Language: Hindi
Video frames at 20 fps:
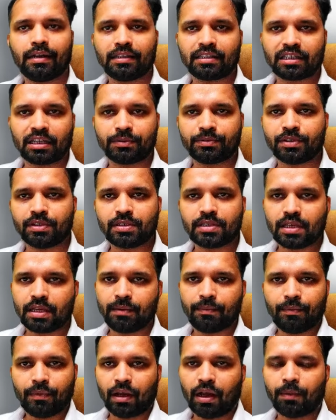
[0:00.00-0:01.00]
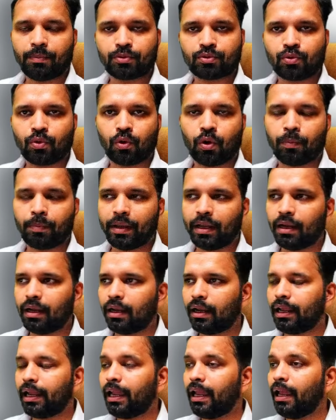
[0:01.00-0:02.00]
है डिस्क्रिप्शन से आप उसको कॉपी कर
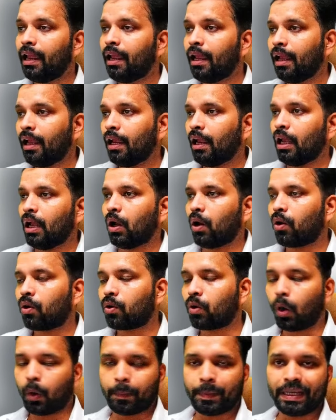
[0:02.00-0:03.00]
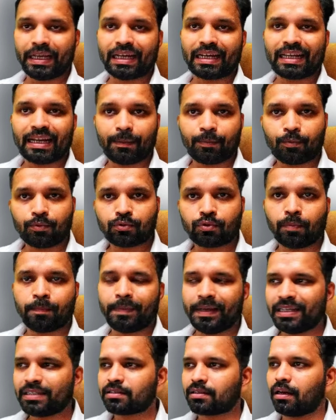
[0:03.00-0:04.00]
लेंगे और कॉपी करके आपको उसको
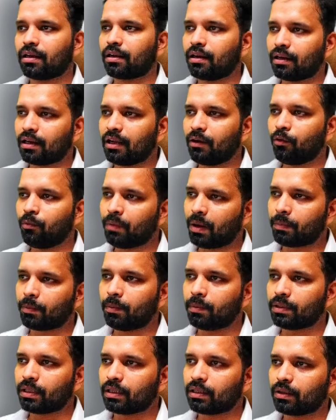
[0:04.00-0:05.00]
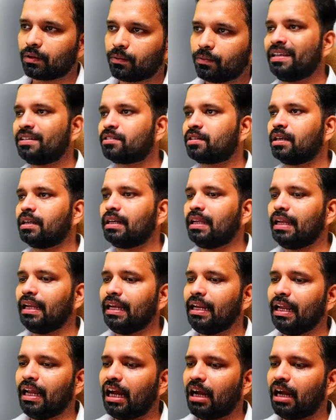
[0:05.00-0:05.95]
पेस्ट कर करना है वो मैं आपको बताता हूँ पेस्ट करने के लिए